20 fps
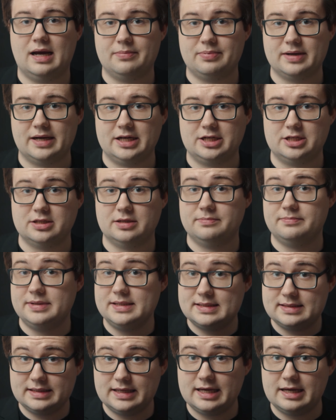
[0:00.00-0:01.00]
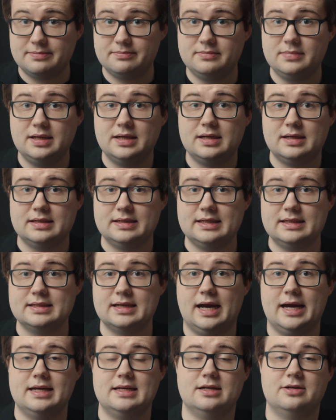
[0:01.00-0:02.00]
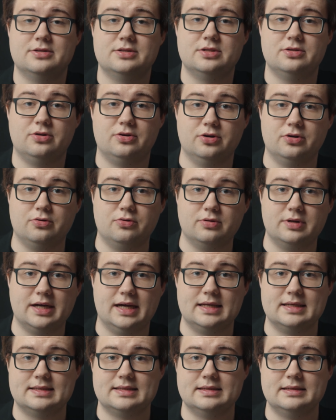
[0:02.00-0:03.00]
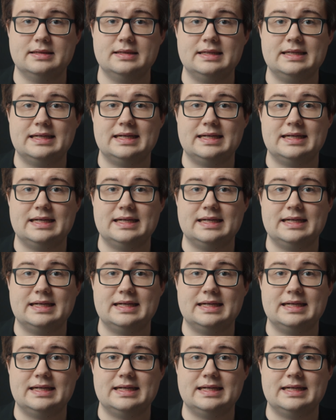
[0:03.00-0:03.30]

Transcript: abrechnen, bis eben die 3000 Euro Grenze